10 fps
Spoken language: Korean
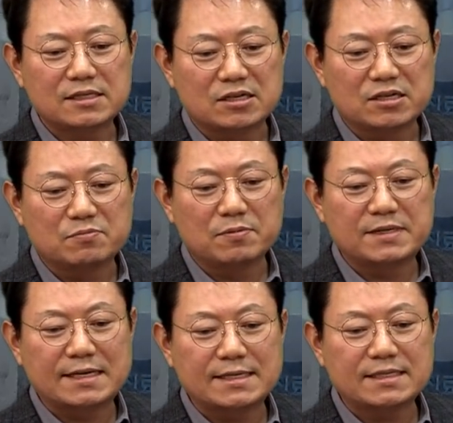어느
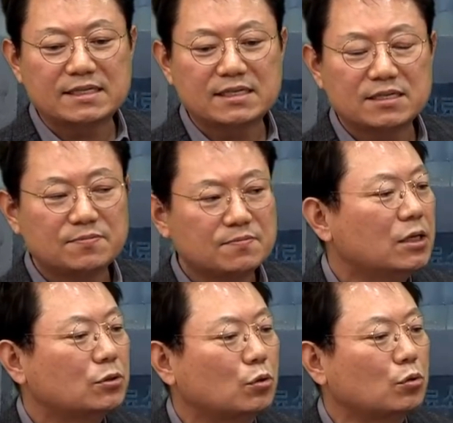보험사 이거
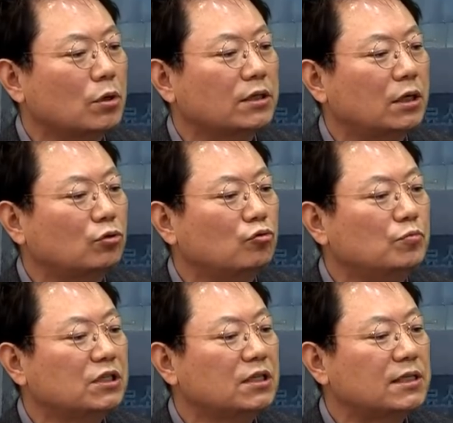소송 가더라도
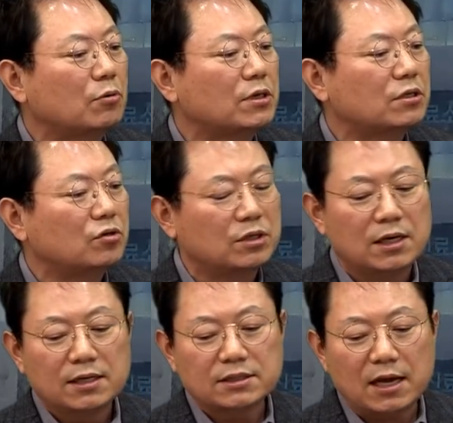움직이는 사고에서는
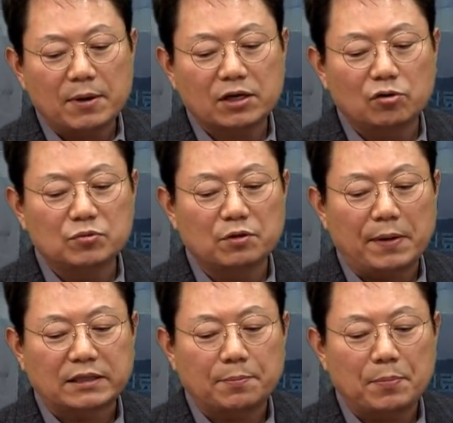차 밖에 움직이면
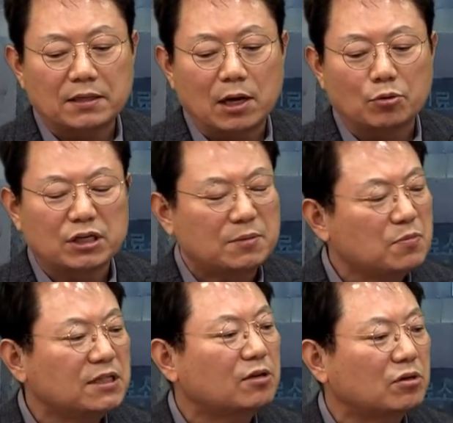100대 빵 나오기
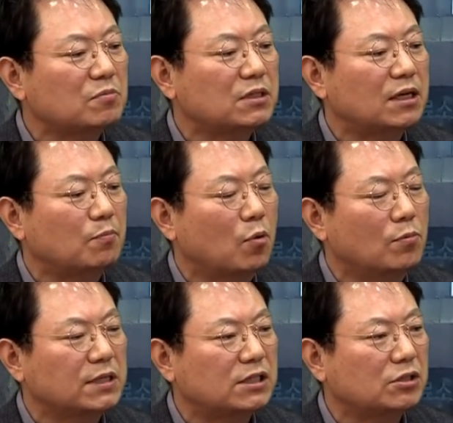힘들다고 그럽니다.
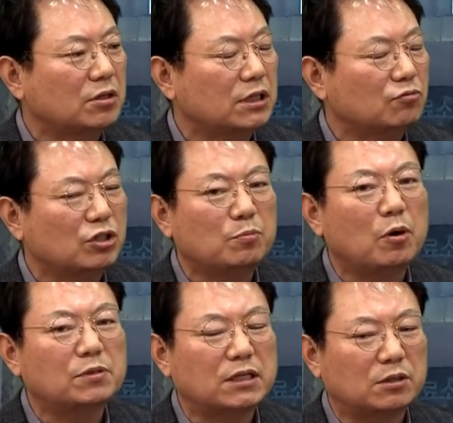보험사 직원이. 우리
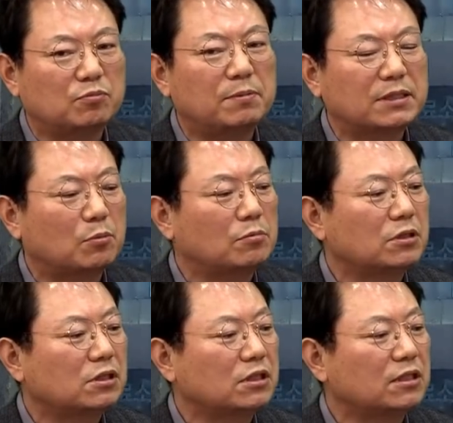보험사 직원, 불박차 보험사
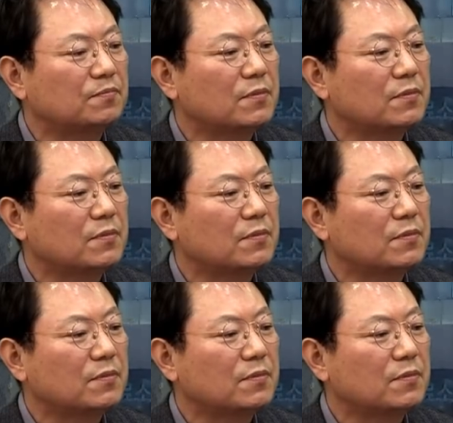직원이.